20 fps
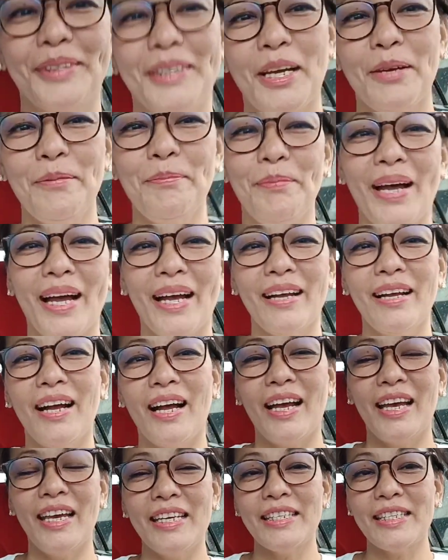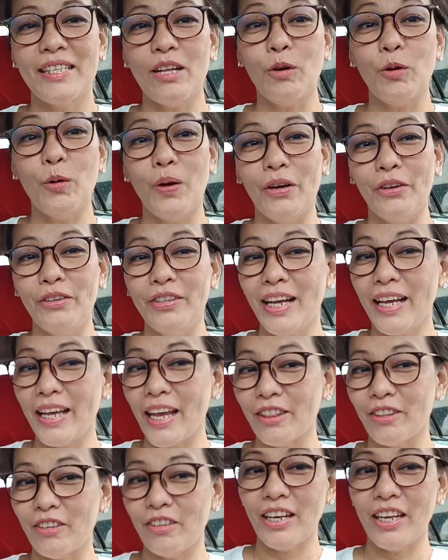I'm back guys! Nakuha ko na!
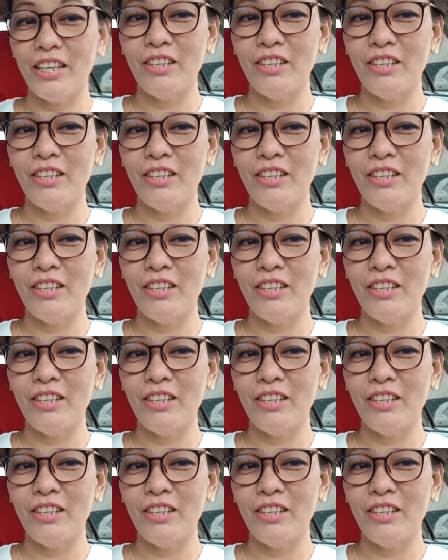Ito na